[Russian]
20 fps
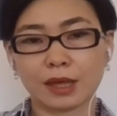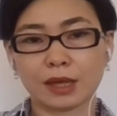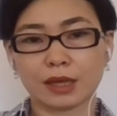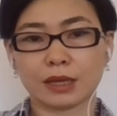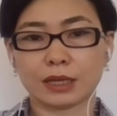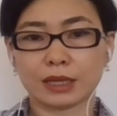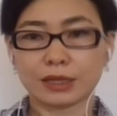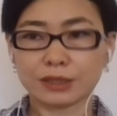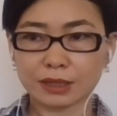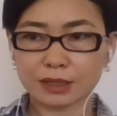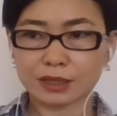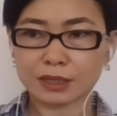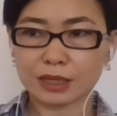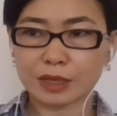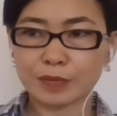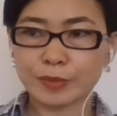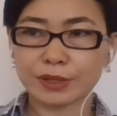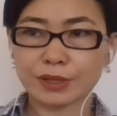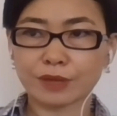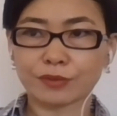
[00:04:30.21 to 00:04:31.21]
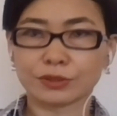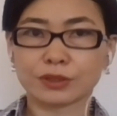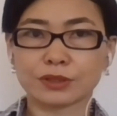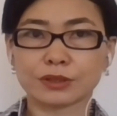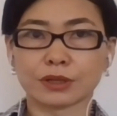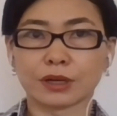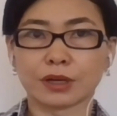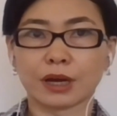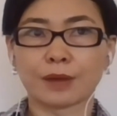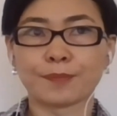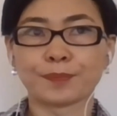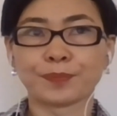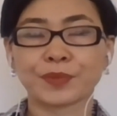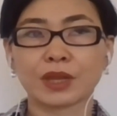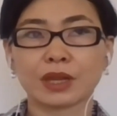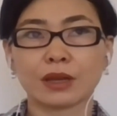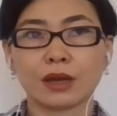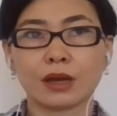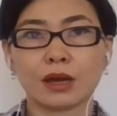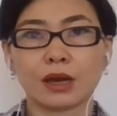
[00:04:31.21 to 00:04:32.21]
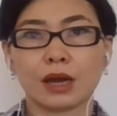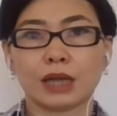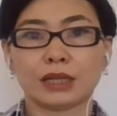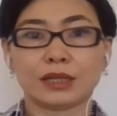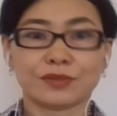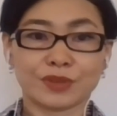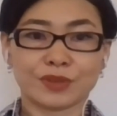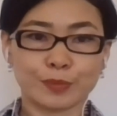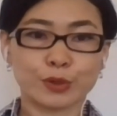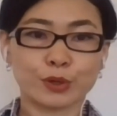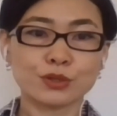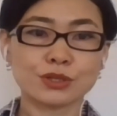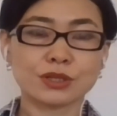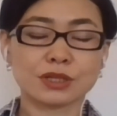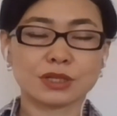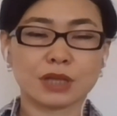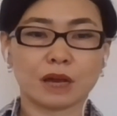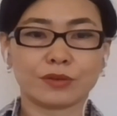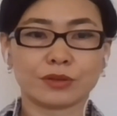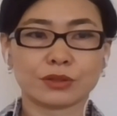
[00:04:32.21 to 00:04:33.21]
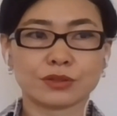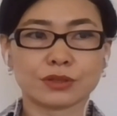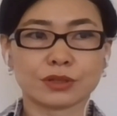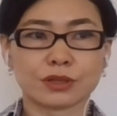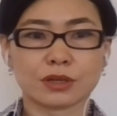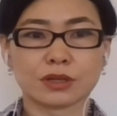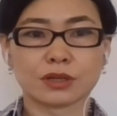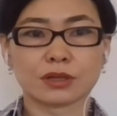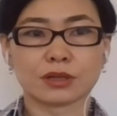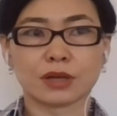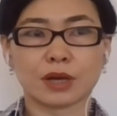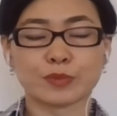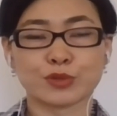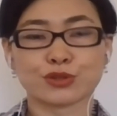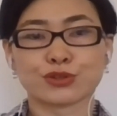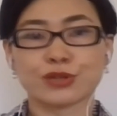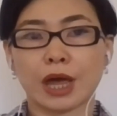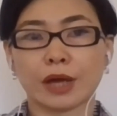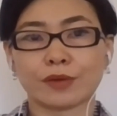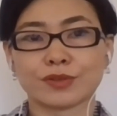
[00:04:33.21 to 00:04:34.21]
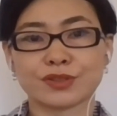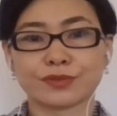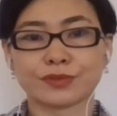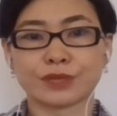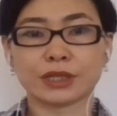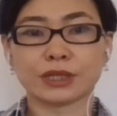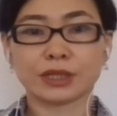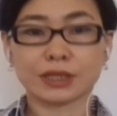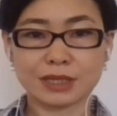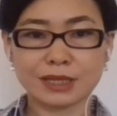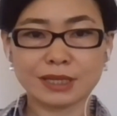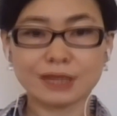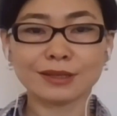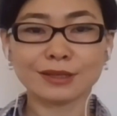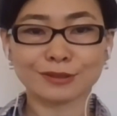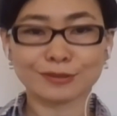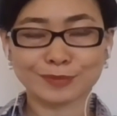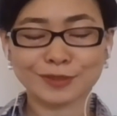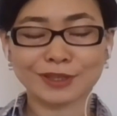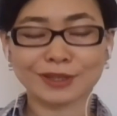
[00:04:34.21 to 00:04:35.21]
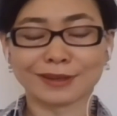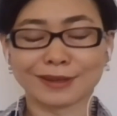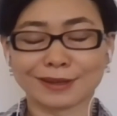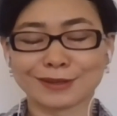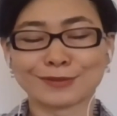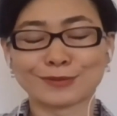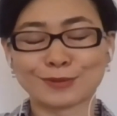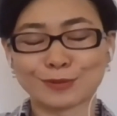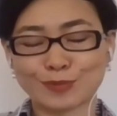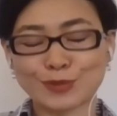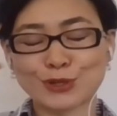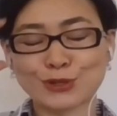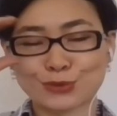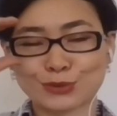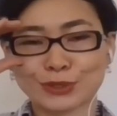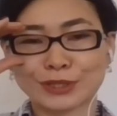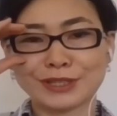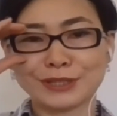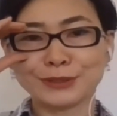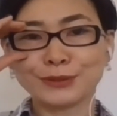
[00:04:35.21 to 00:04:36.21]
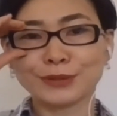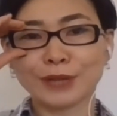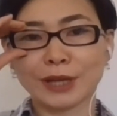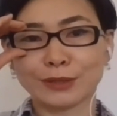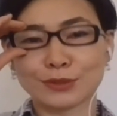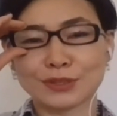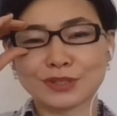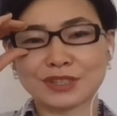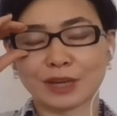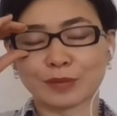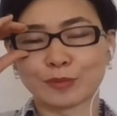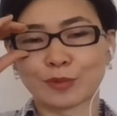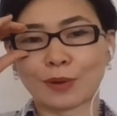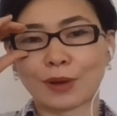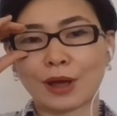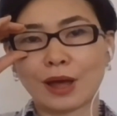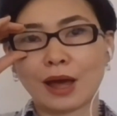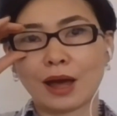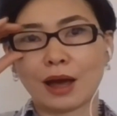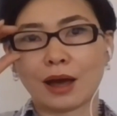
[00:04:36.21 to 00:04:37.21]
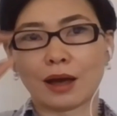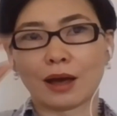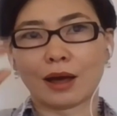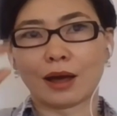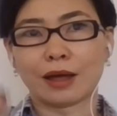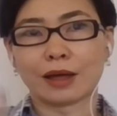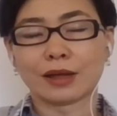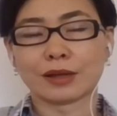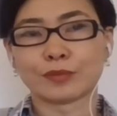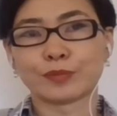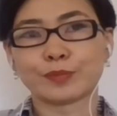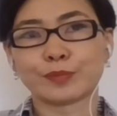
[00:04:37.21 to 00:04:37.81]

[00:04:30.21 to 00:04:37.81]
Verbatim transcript: И это именно вот этот вопрос я вот э, обсуждаю в своей книге, э, пишу книгу на эту тему, э,